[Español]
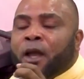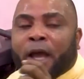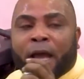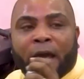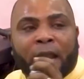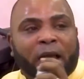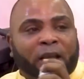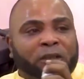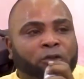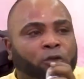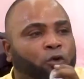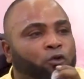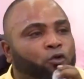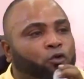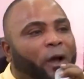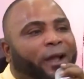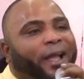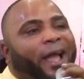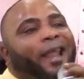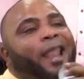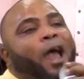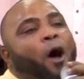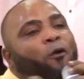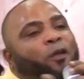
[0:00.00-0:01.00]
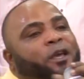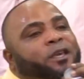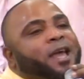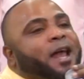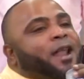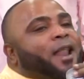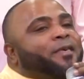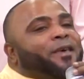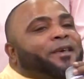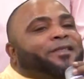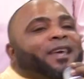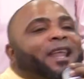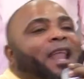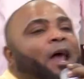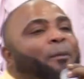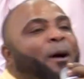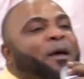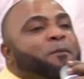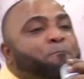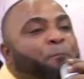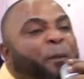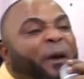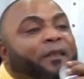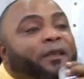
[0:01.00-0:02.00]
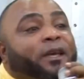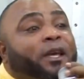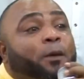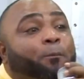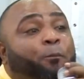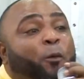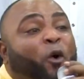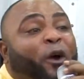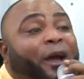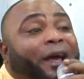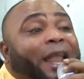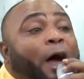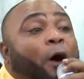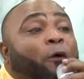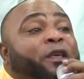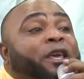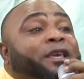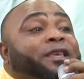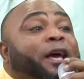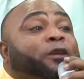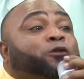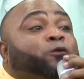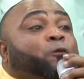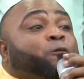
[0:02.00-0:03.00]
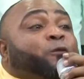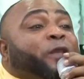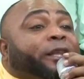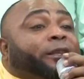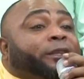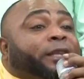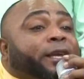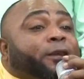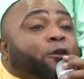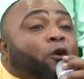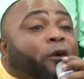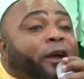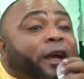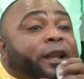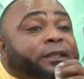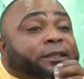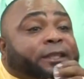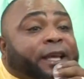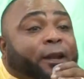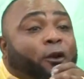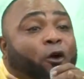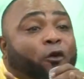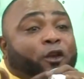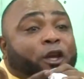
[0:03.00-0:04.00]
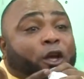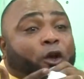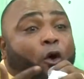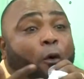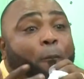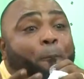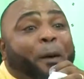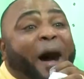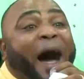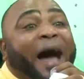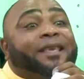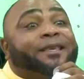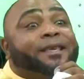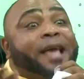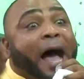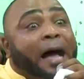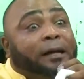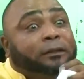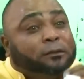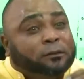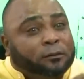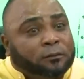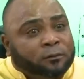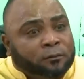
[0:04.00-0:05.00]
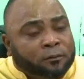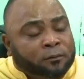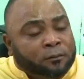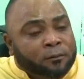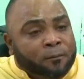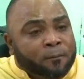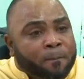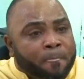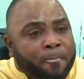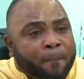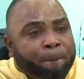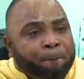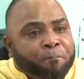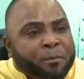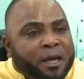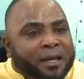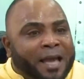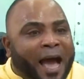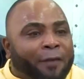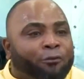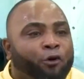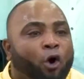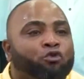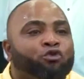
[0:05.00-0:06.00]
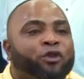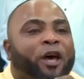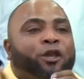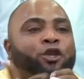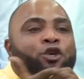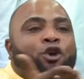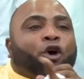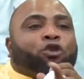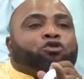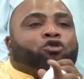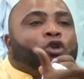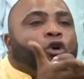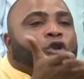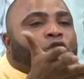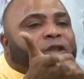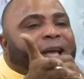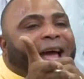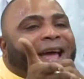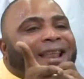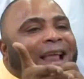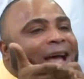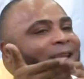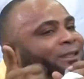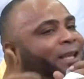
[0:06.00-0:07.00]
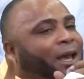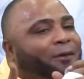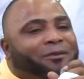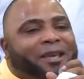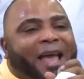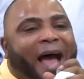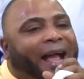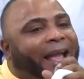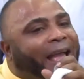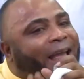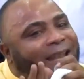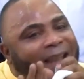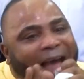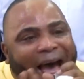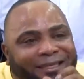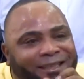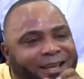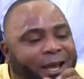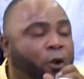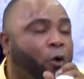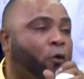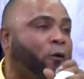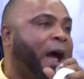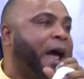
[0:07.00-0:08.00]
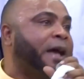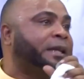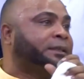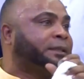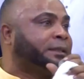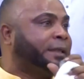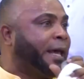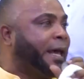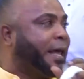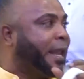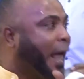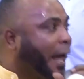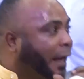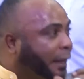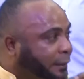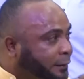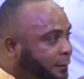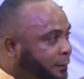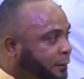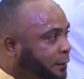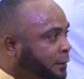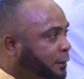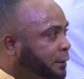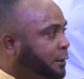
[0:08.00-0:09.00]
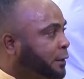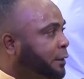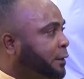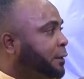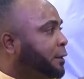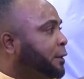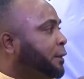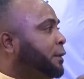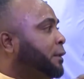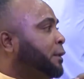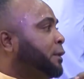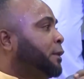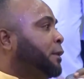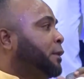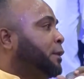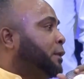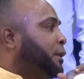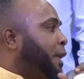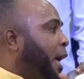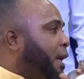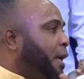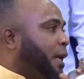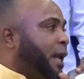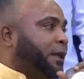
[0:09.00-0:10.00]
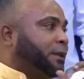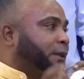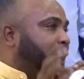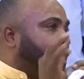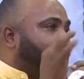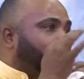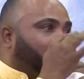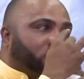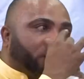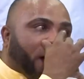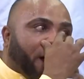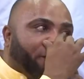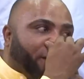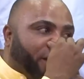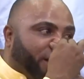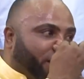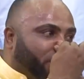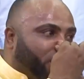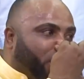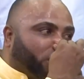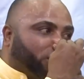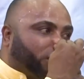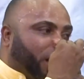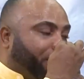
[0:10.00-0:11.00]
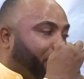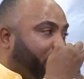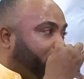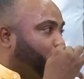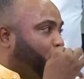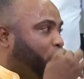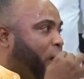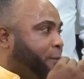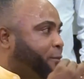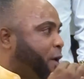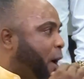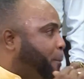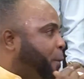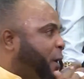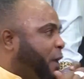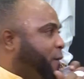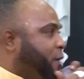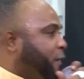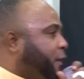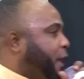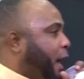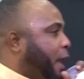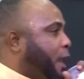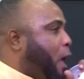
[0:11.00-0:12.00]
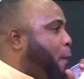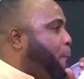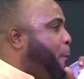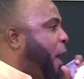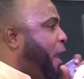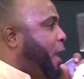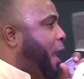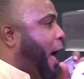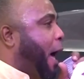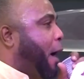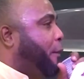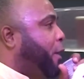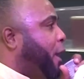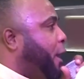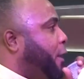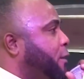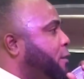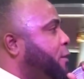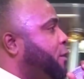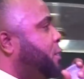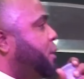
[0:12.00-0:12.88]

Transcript: El asunto es que la orilla nadie te la va a impedir porque la orilla es un destino que el cielo dijo, vayan. A donde Dios ordena ese viaje nadie lo cancela. Esta iglesia no sabe, no sabe ayudarme a predicar la palabra.